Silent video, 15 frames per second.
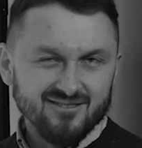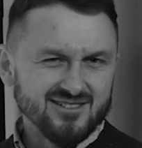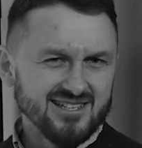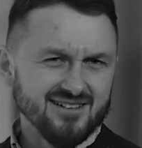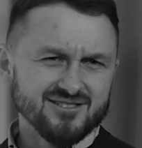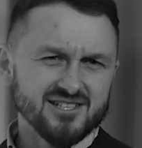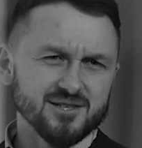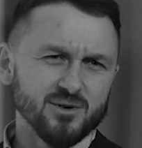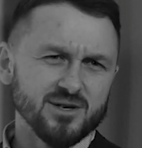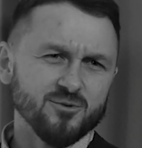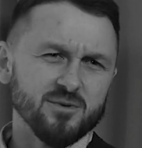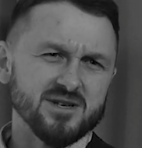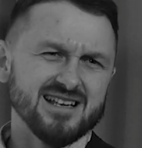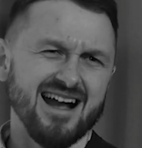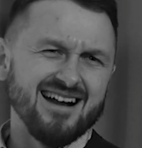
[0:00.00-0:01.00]
я вот до сих пор не
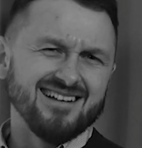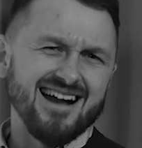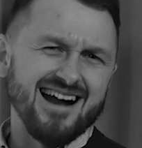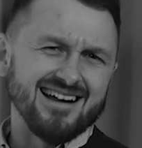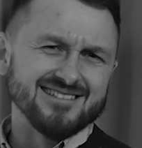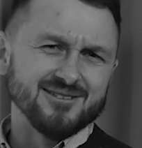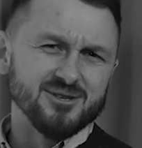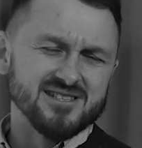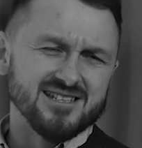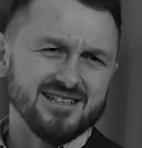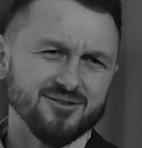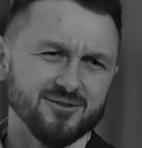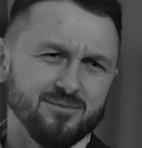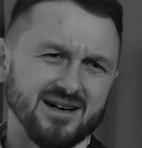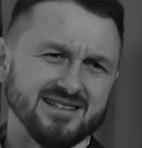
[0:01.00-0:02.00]
могу понять, как, как это. То есть
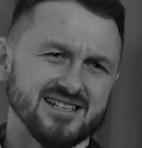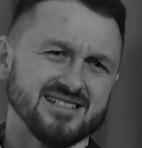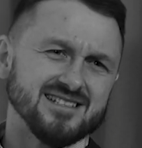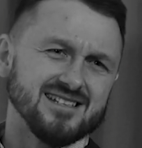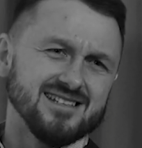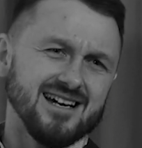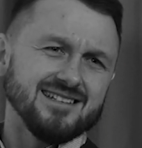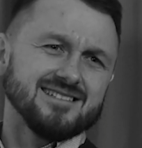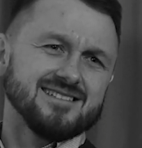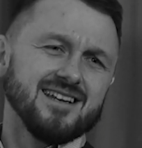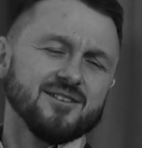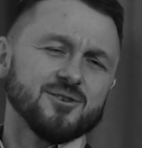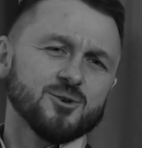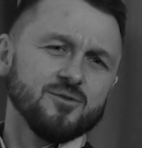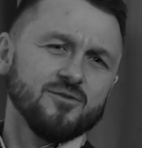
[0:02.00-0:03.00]
ты вот падаешь назад,
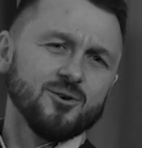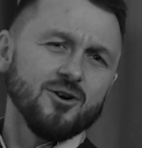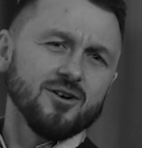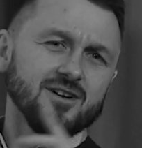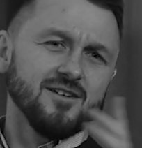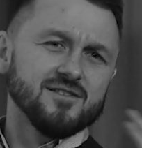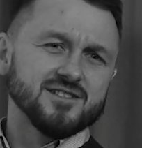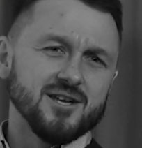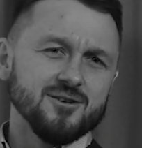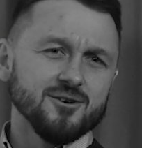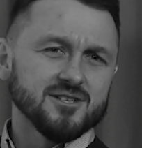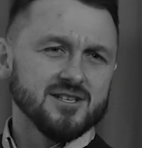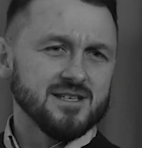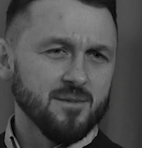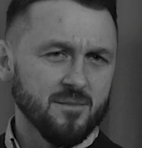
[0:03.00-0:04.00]
делаешь кувырок,
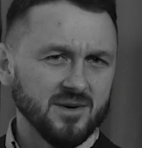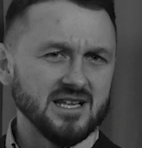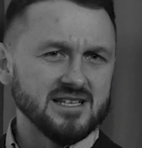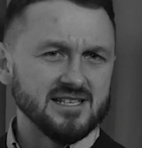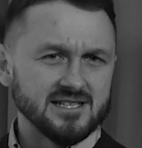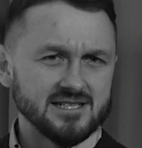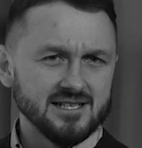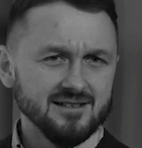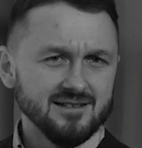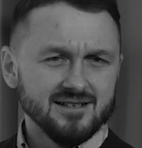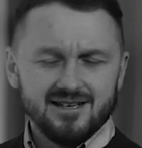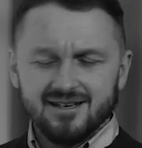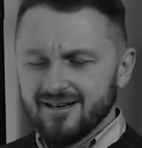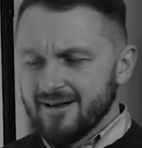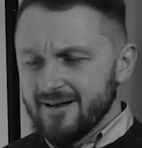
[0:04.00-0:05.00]
встаешь и типа молодец, да?
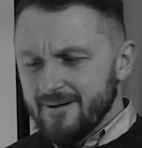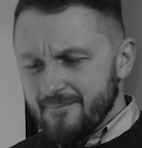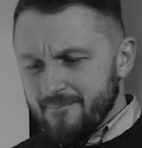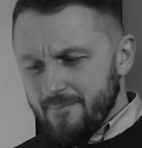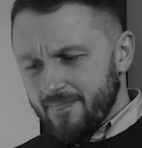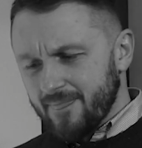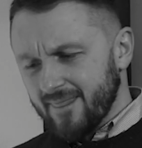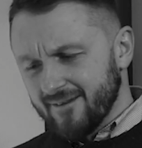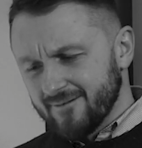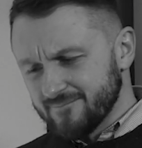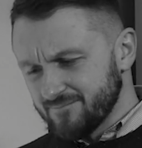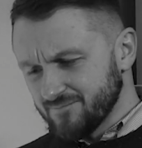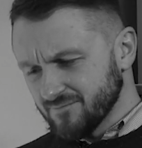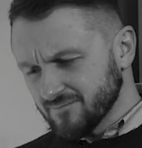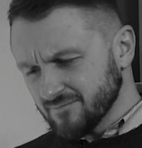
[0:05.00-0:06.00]
Да, и все подумают,
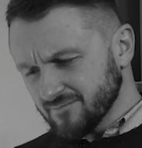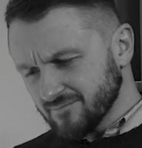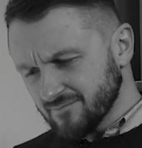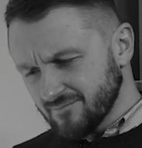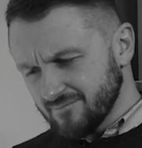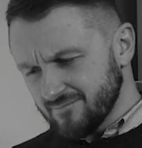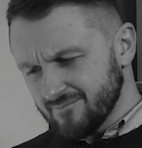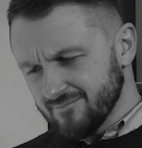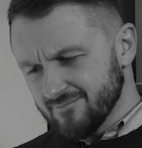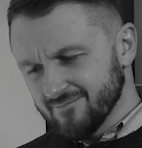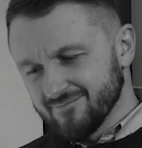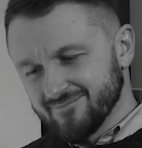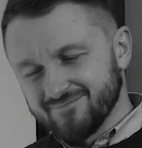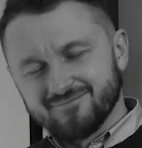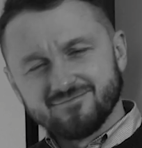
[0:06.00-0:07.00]
что ты
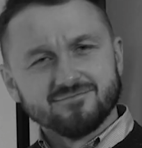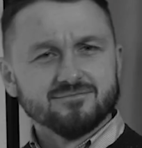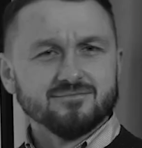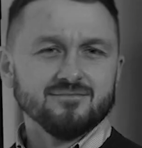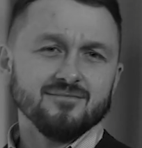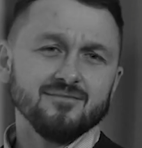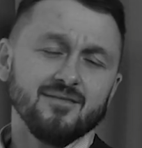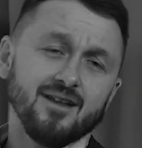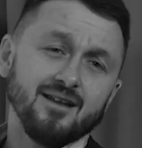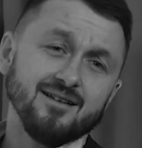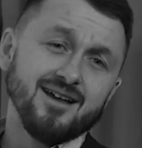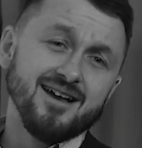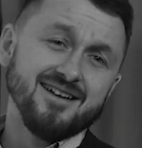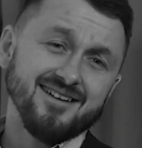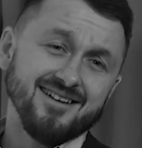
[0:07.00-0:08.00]
гимнаст,
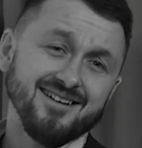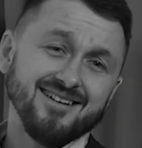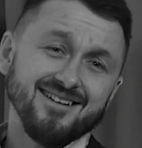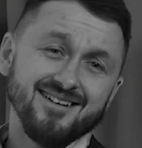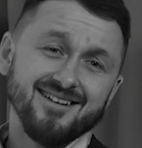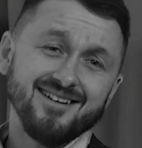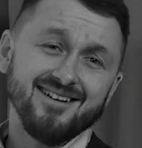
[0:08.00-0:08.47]
а не, не